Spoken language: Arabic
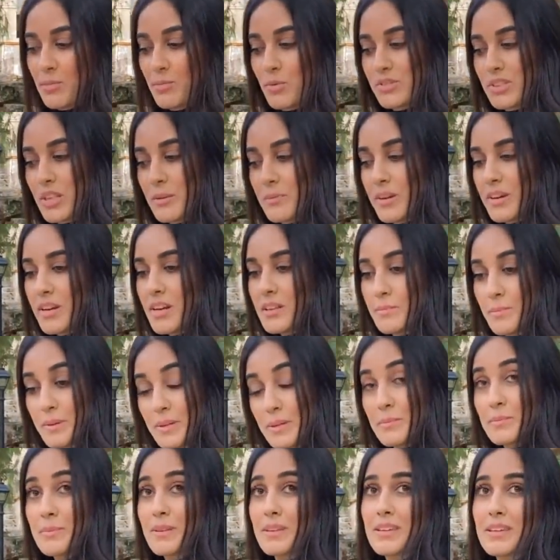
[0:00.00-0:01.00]
مؤتمرات
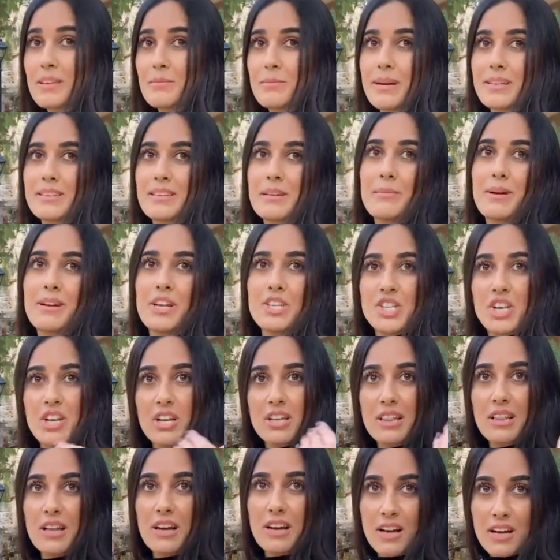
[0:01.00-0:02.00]
بلبنان بعدين بلشنا
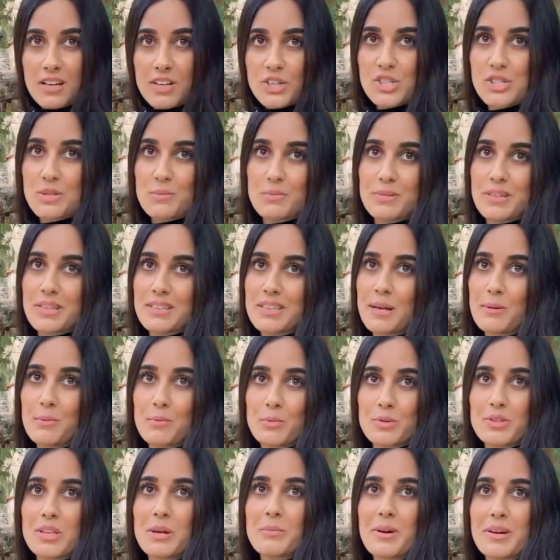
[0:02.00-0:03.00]
نطلع خارج لبنان نعمل
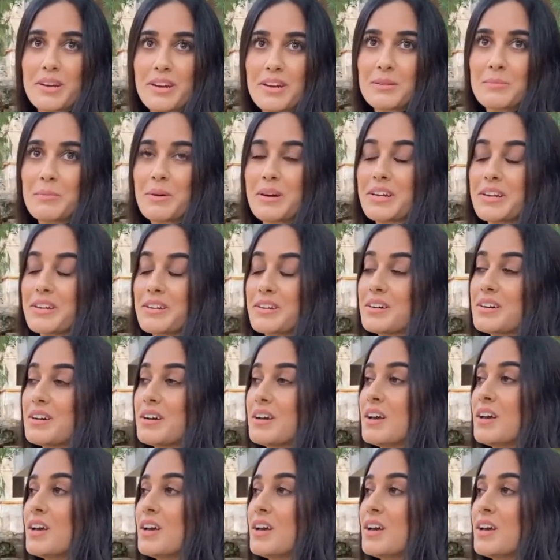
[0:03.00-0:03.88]
مؤتمرات برا